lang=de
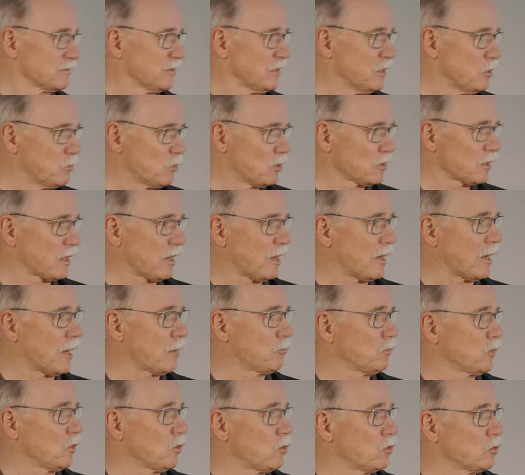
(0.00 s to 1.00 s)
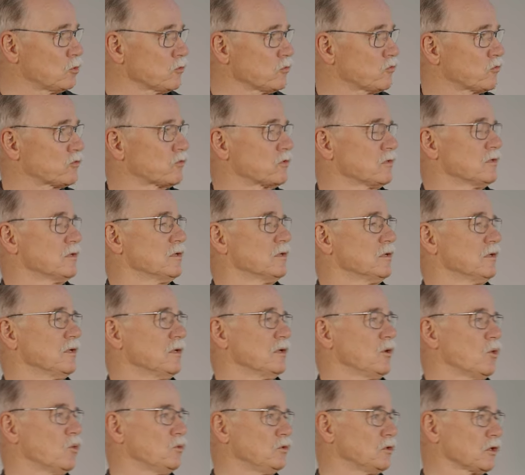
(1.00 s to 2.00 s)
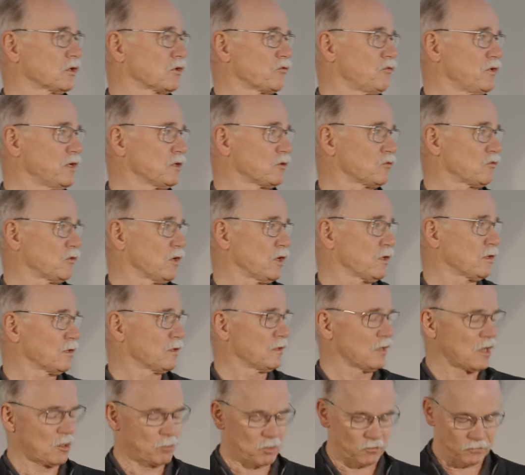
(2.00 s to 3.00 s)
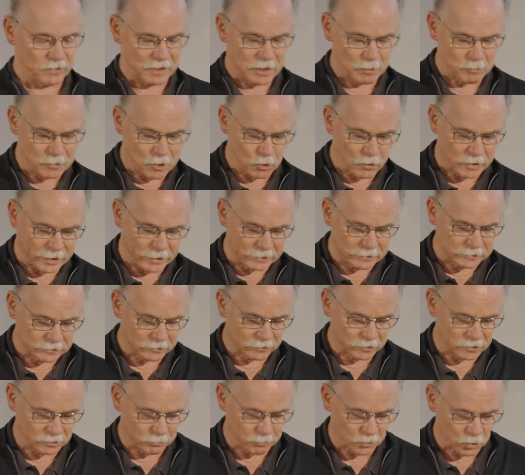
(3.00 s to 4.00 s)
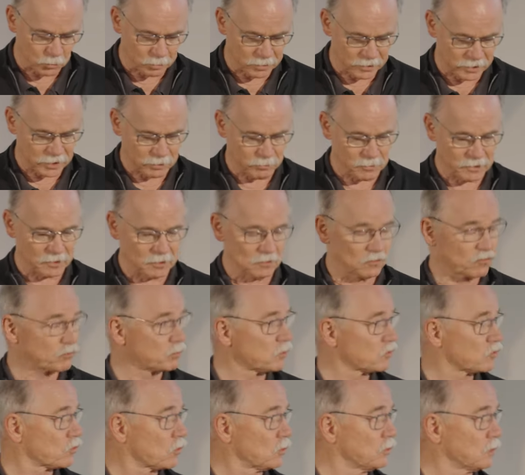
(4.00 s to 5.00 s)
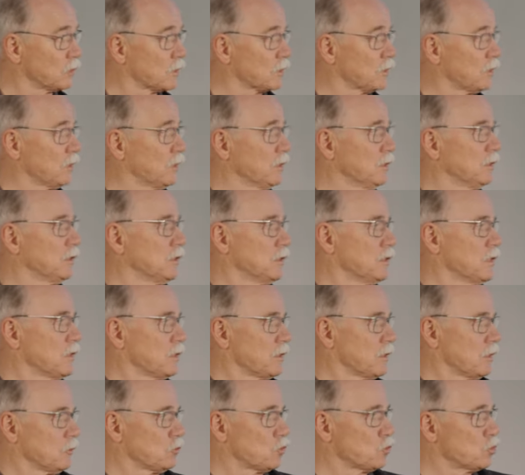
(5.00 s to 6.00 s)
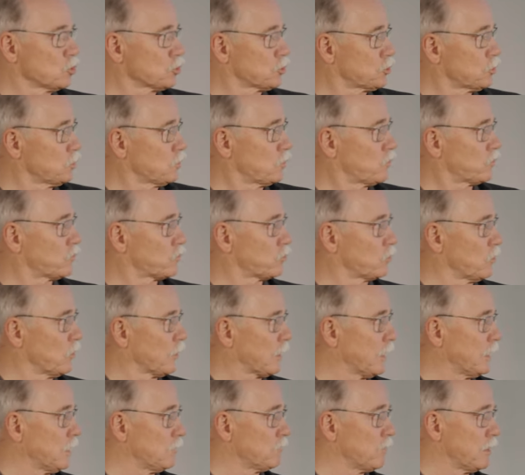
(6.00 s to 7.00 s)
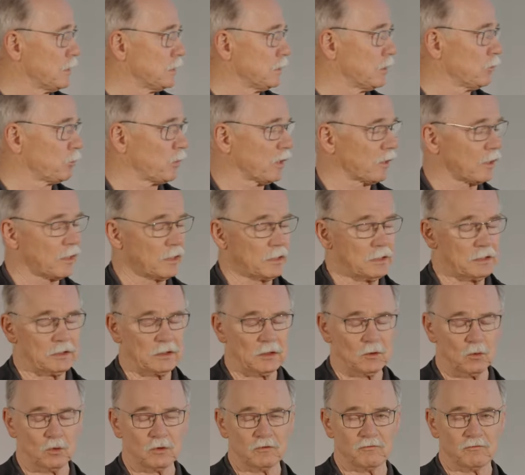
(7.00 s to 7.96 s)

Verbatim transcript: immer grabenlos unterquert werden, aber wir haben auch andere Probleme, insbesondere naturschutzrelevante Bereiche